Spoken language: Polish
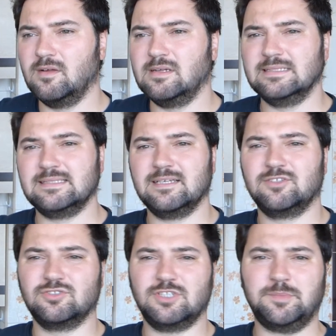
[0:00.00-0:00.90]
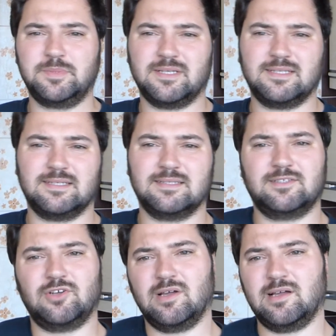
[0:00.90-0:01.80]
Jest lekko cierpka, taka
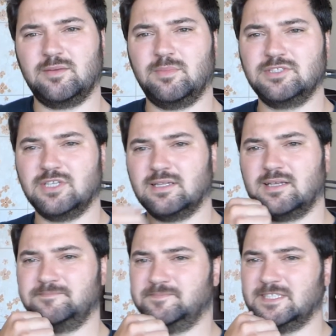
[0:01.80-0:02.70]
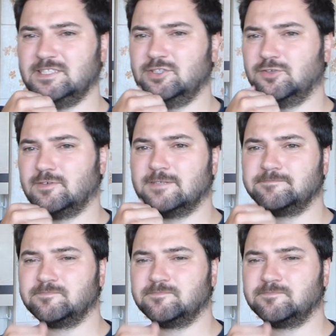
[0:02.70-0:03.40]
trochę herbaciana, taninowa.